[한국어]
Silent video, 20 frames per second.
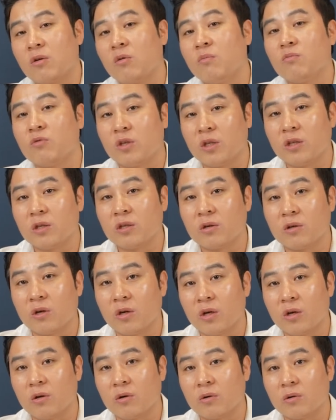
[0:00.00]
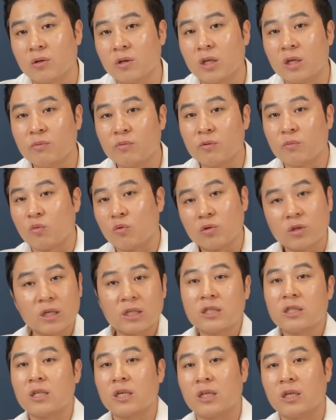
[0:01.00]
건물 있는 거예요. 근데 이분이 못
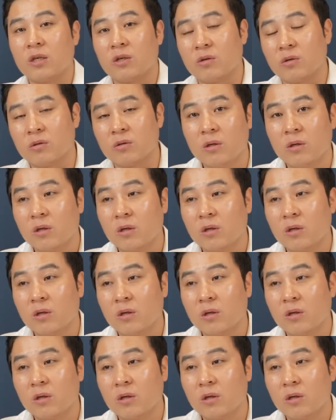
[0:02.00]
사시잖아요.